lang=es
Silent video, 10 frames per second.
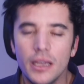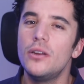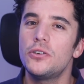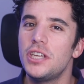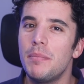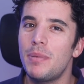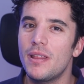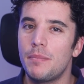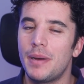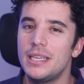y no siempre
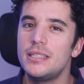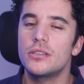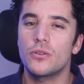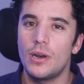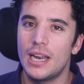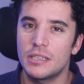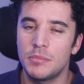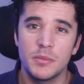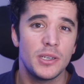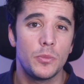de países con las
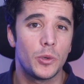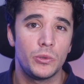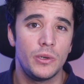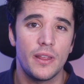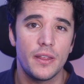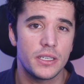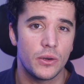mismas oportunidades